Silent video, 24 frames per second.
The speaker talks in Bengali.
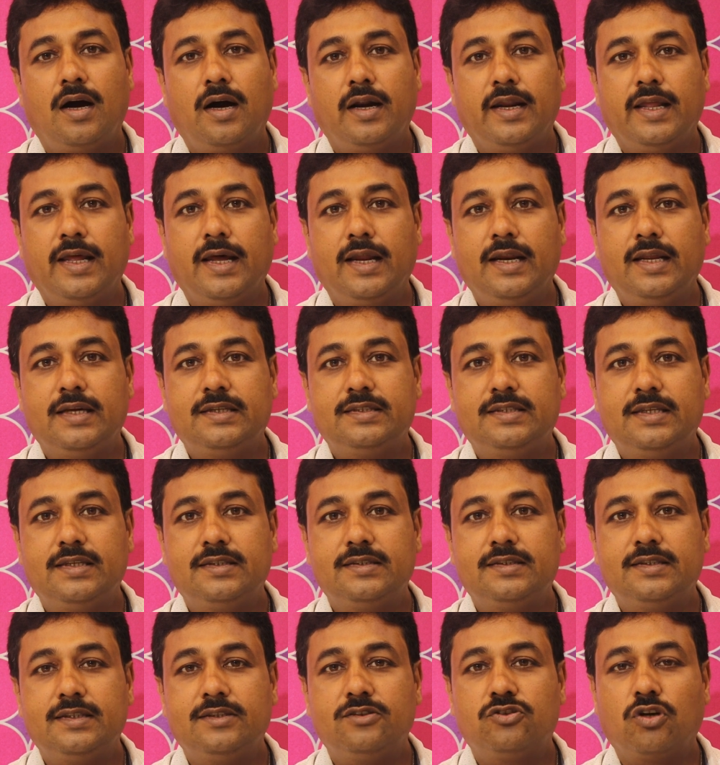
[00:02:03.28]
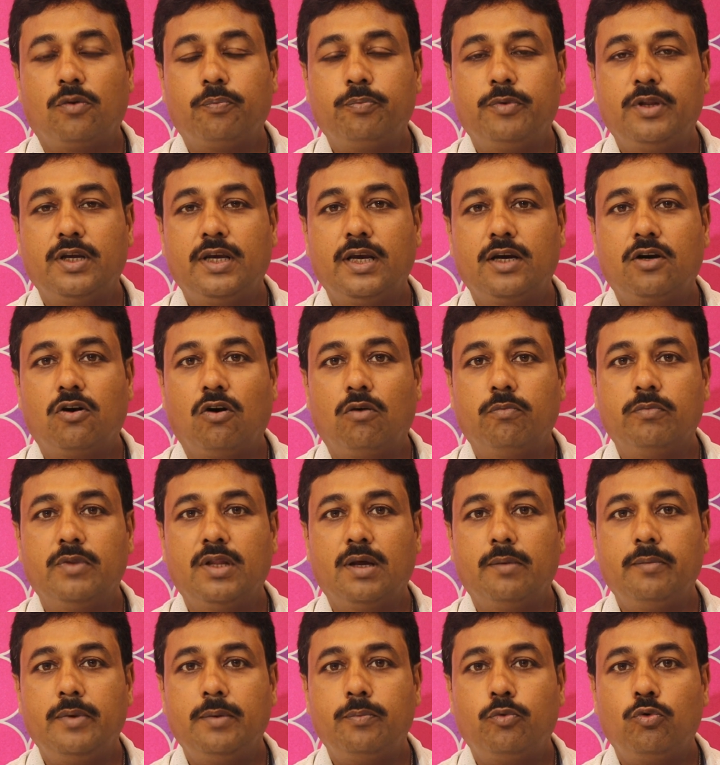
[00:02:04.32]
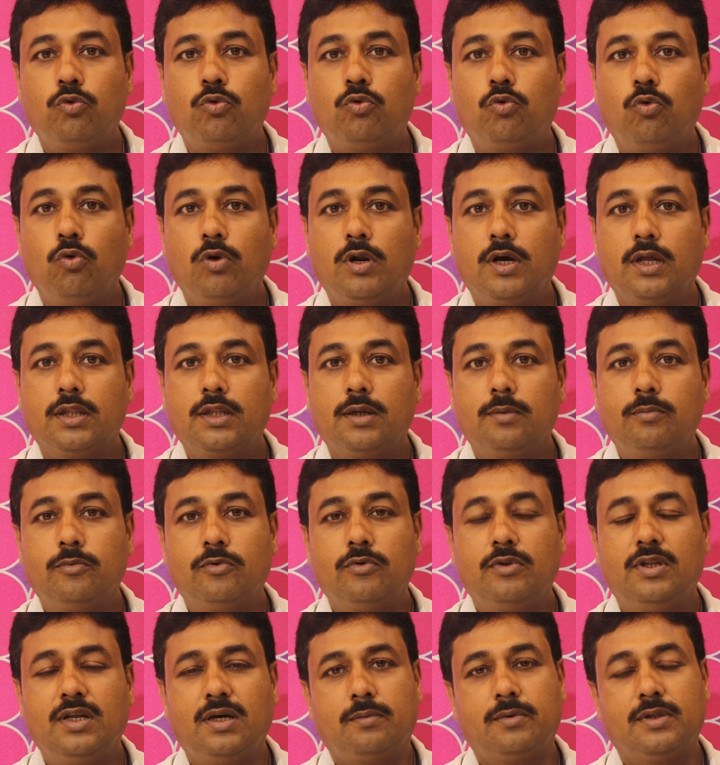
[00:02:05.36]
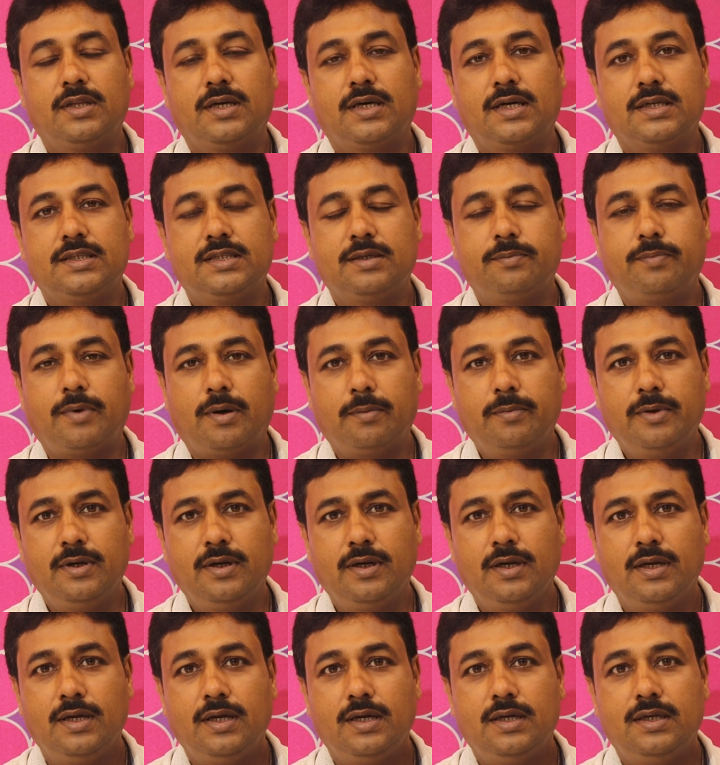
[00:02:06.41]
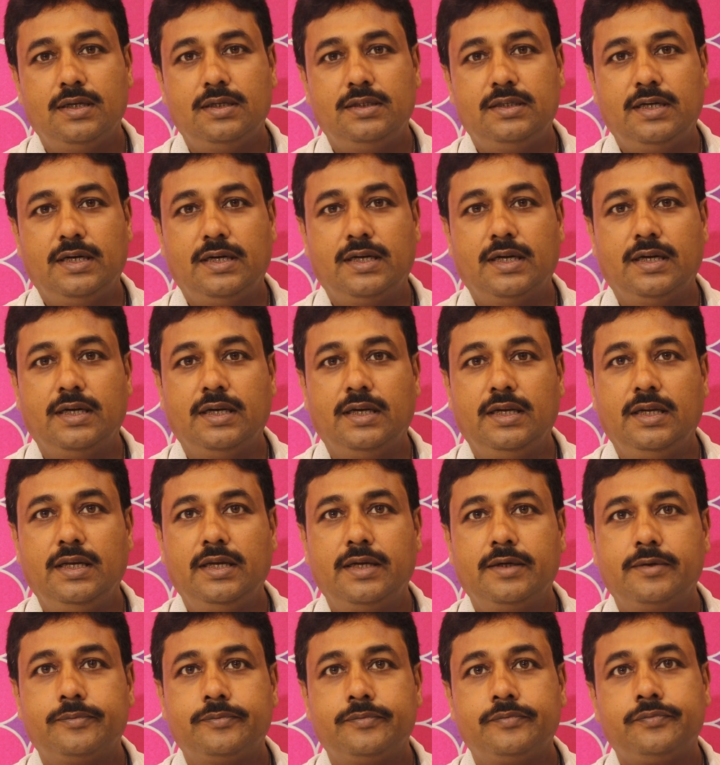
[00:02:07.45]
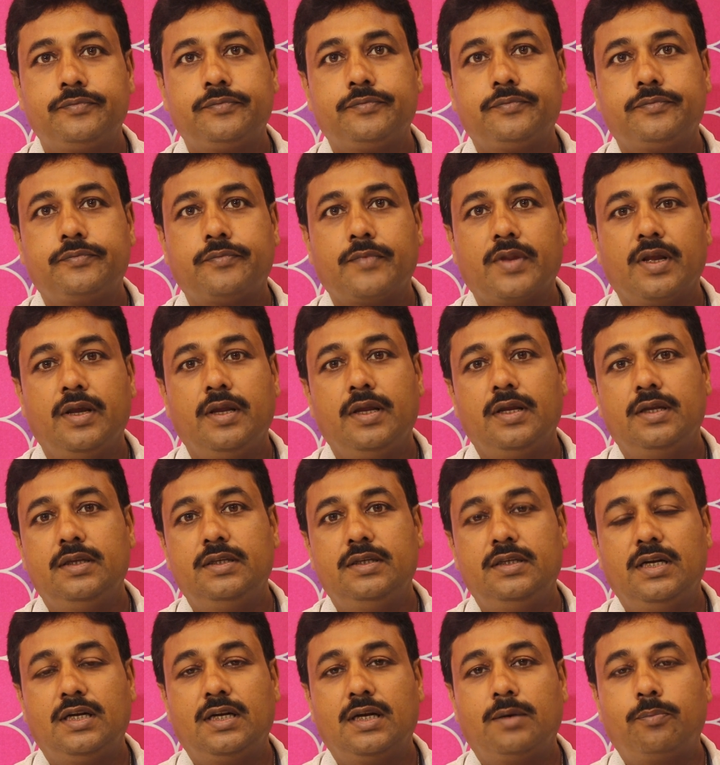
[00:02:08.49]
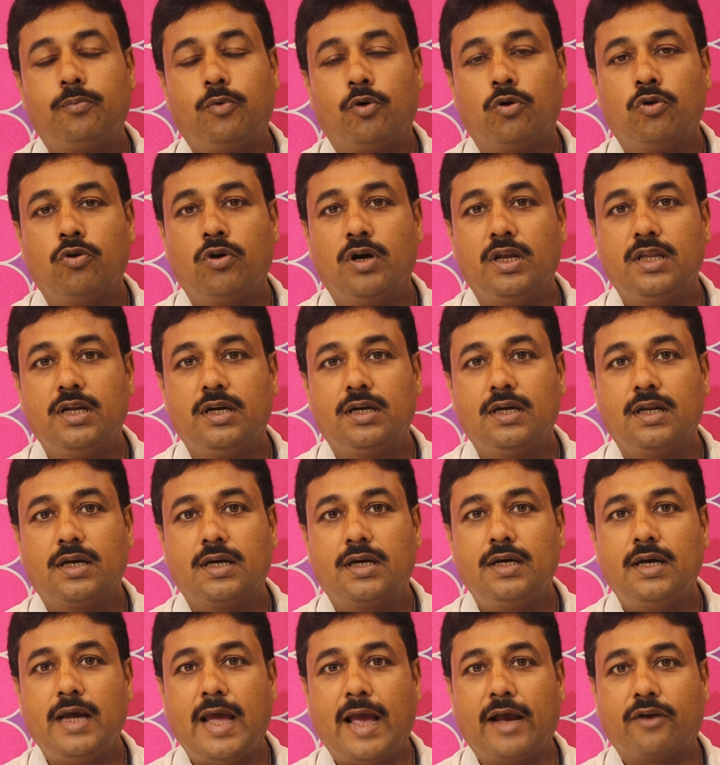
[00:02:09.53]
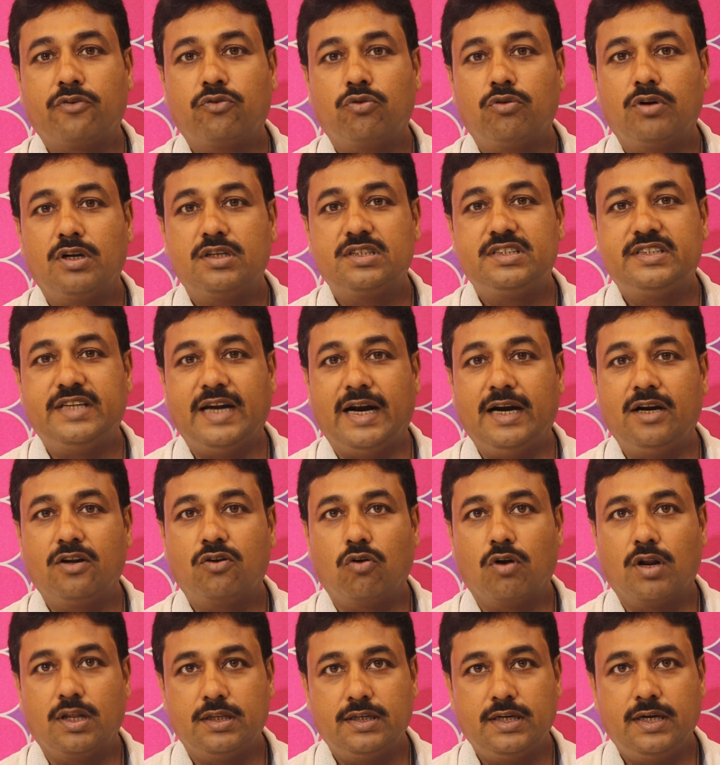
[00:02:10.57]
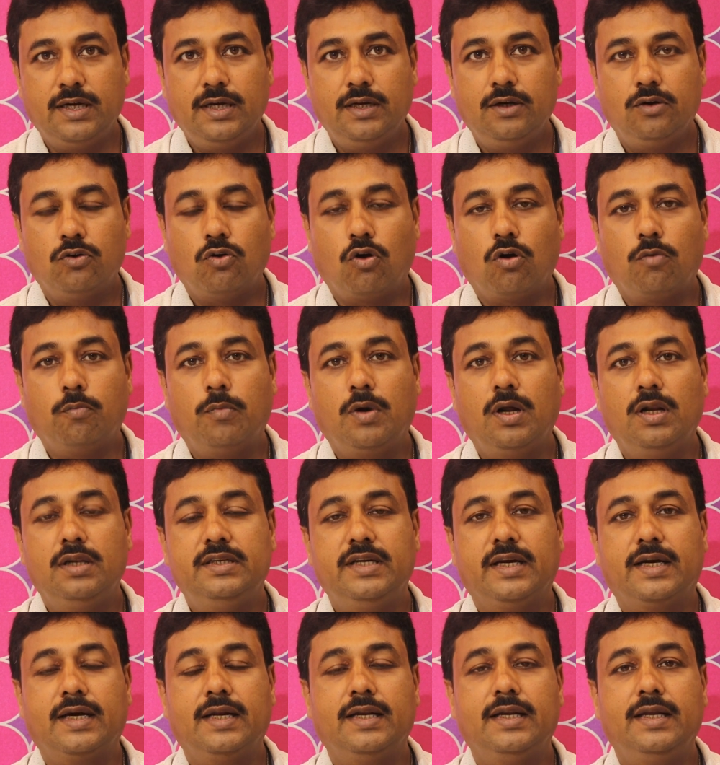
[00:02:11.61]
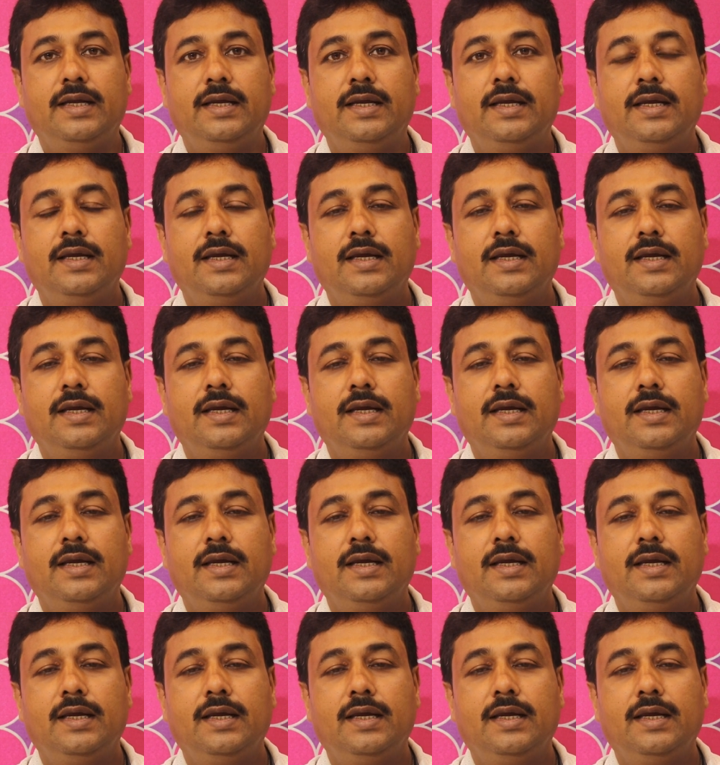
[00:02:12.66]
আর হেয়ার এক্সটেনশন সব থেকে কম দামে পুরো কলকাতার মধ্যে আমাদের কাছে পাবেন যেটা নিয়ে যেটা পনেরো হাজার টাকা একশোটা স্ট্যান্ড করা যায় নর্মাল যেখানে